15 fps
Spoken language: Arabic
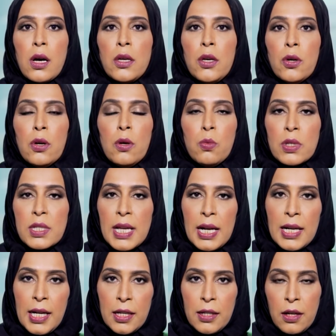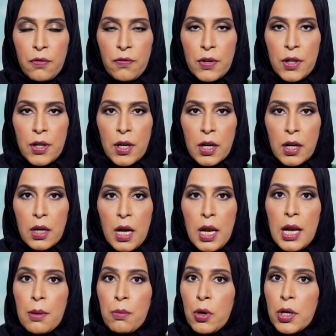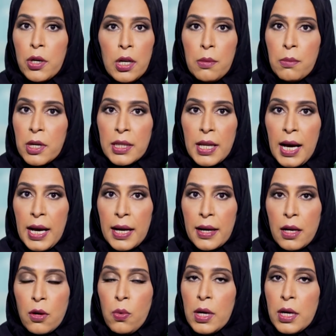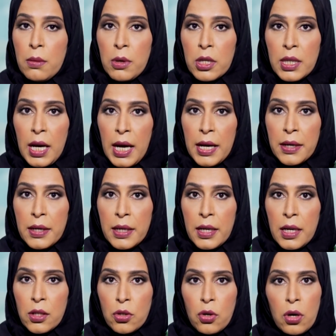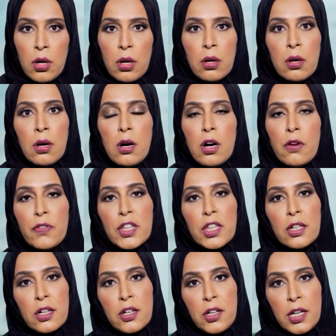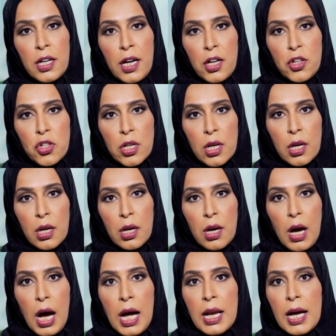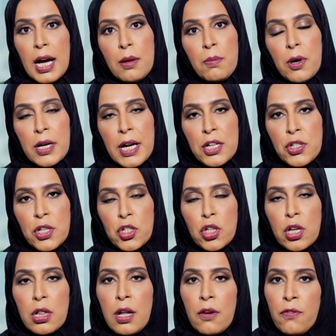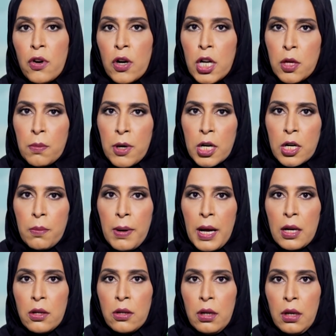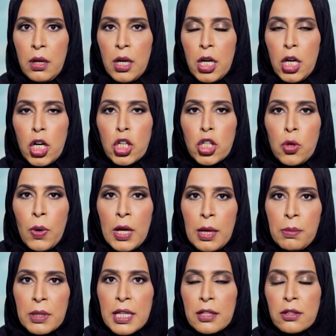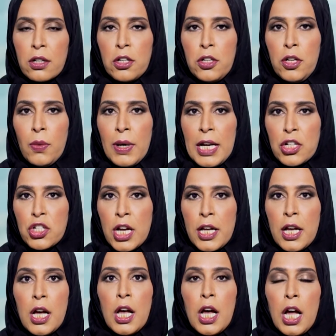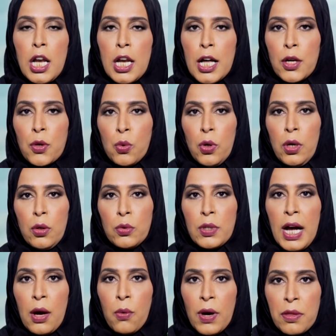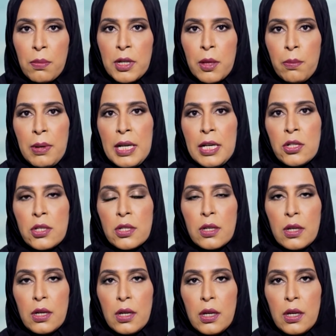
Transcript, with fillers: يوم وصلنا عند الفندق الا ابو عيالي ما تحرك ورا ما تحركت قال له خاف اضطردك على الاقل براجعك قلت له فولك ما قبلنا اختي ولا بتطردني ولا شيء الا روح وتعوذ من ابليس